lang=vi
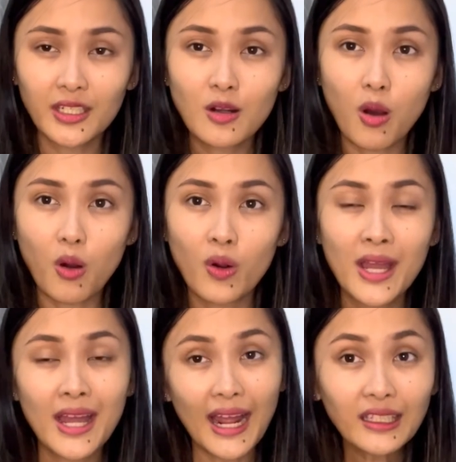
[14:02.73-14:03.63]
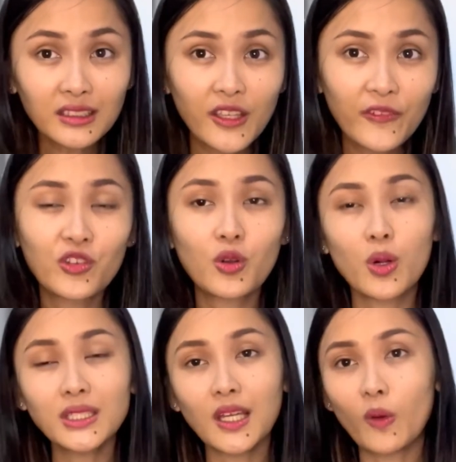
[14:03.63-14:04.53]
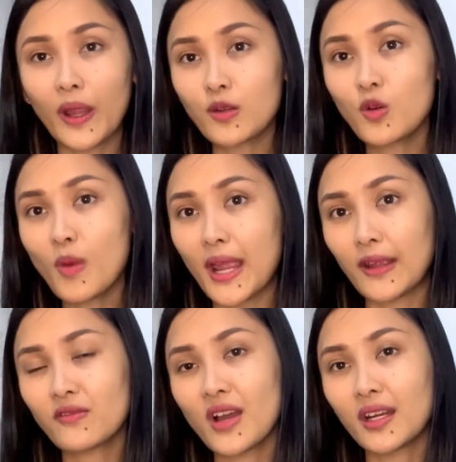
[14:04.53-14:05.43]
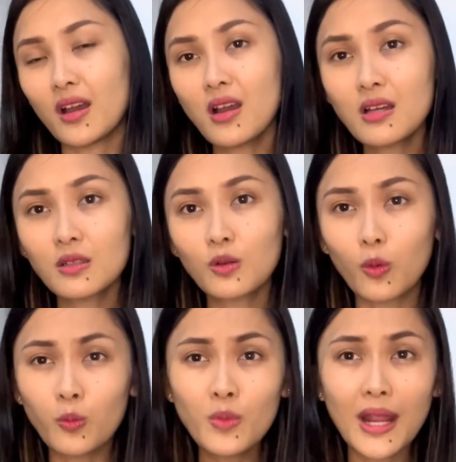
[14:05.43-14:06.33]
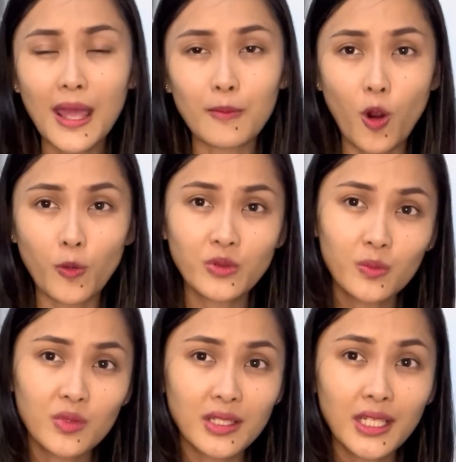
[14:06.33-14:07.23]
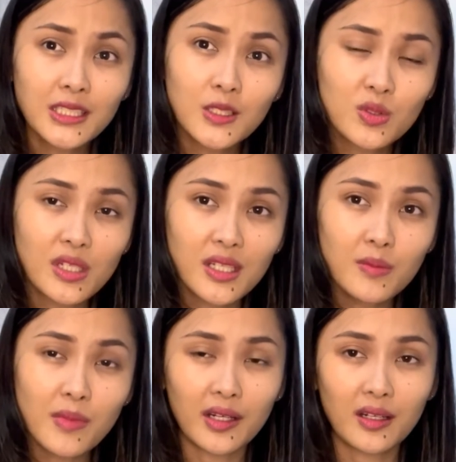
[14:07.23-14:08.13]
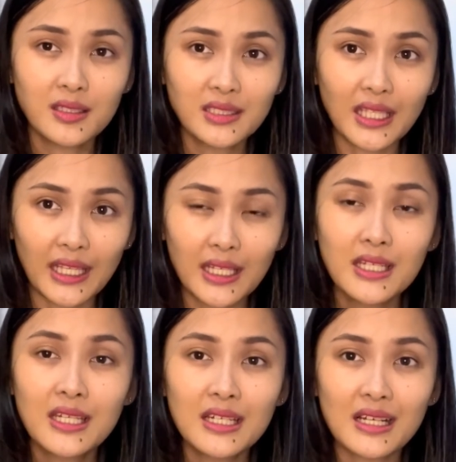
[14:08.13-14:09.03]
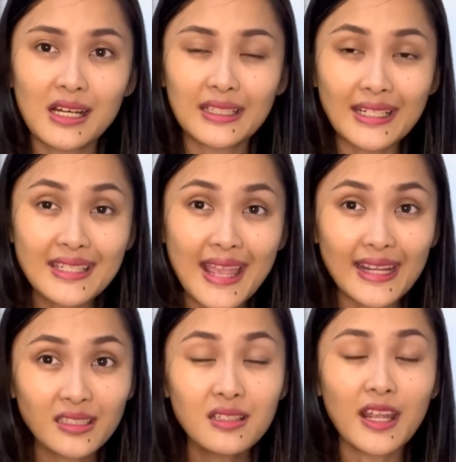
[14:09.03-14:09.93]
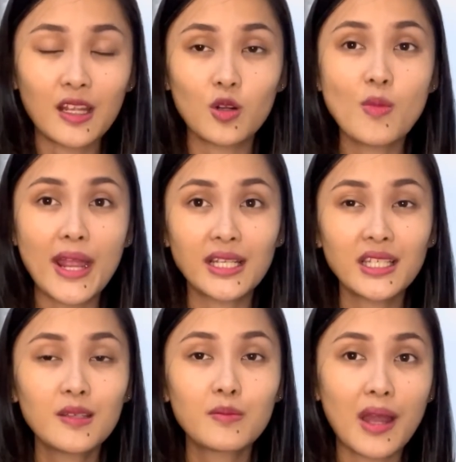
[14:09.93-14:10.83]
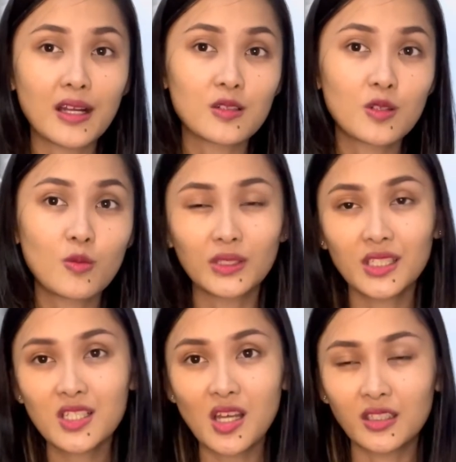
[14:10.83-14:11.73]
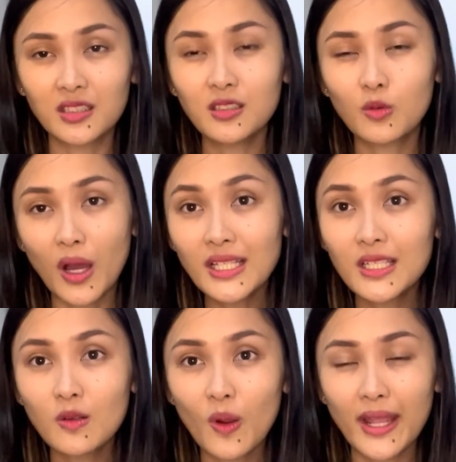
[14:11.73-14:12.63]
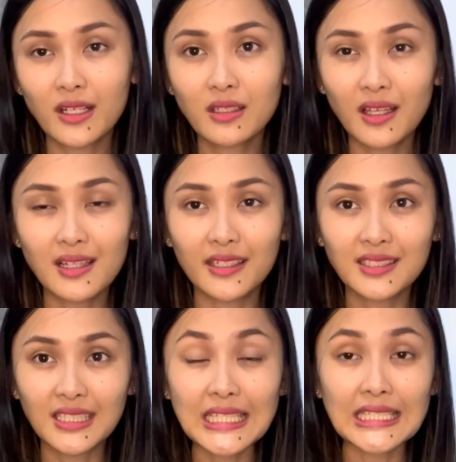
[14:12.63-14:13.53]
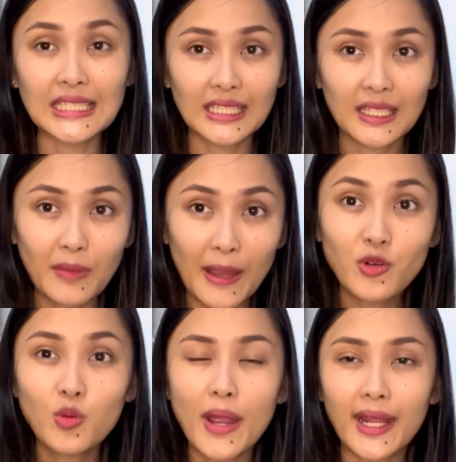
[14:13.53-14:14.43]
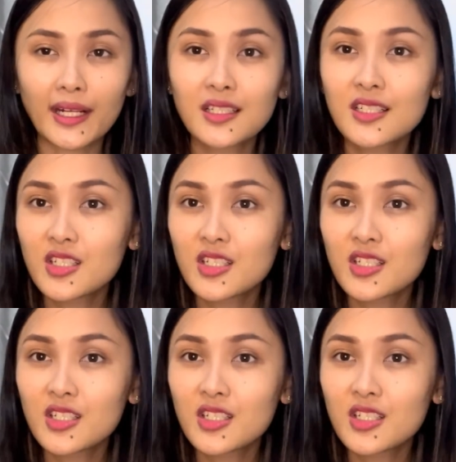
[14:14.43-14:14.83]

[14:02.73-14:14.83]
cái độ active của cái tài khoản của bạn và nó cũng là một trong những cái tiêu chí mà nó sẽ ờ, đánh giá cái thứ hạng của bạn khi mà người dùng người ta search những từ khóa liên quan có thể là nó sẽ hiện cái map của bạn lên